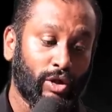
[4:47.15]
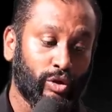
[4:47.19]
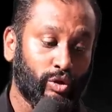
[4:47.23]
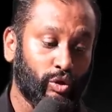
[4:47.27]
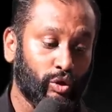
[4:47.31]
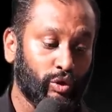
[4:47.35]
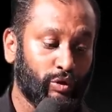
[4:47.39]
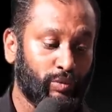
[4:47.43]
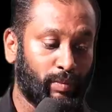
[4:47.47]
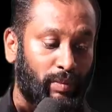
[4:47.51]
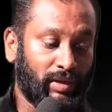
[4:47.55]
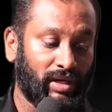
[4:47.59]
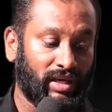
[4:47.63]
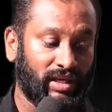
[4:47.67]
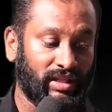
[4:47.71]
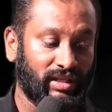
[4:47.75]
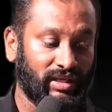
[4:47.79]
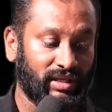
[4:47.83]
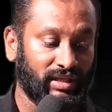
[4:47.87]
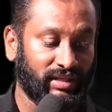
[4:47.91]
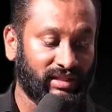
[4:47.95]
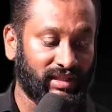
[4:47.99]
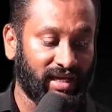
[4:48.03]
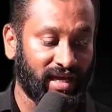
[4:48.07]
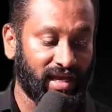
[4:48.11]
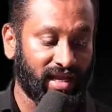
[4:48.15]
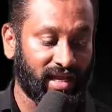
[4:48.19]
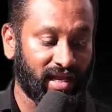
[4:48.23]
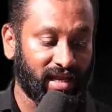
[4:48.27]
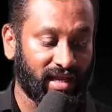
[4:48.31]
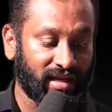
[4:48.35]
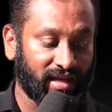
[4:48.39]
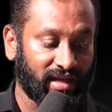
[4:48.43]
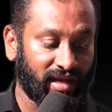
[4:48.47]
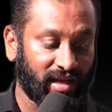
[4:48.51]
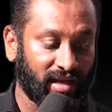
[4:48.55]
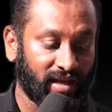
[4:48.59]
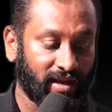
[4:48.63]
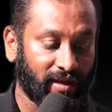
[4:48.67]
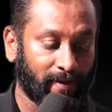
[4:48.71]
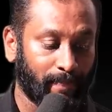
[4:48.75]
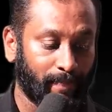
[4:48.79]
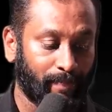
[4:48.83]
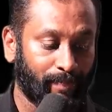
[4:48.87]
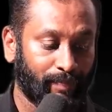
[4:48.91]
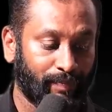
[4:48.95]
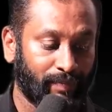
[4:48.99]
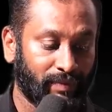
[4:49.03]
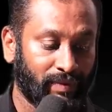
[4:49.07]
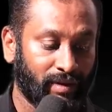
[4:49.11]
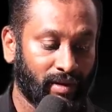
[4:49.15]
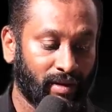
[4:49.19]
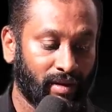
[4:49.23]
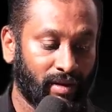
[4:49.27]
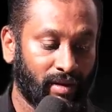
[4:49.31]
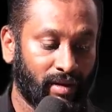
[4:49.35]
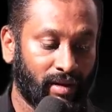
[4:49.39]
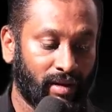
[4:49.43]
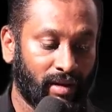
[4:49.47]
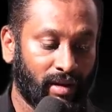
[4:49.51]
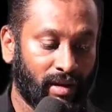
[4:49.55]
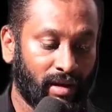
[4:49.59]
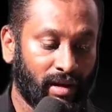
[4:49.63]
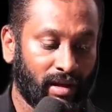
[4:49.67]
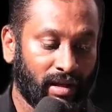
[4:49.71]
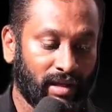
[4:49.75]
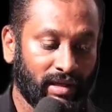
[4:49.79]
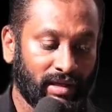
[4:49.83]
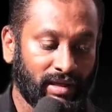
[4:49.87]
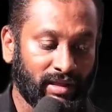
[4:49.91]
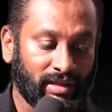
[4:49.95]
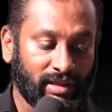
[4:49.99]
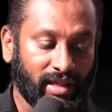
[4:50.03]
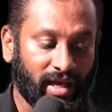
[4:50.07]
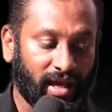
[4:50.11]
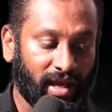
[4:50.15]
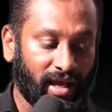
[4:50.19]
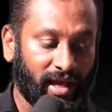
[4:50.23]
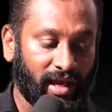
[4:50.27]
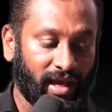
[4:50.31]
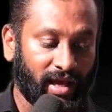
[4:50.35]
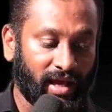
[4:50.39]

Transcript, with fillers: சூஸ் பண்ணுறதுக்கு தயாராக இருக்காங்க இந்த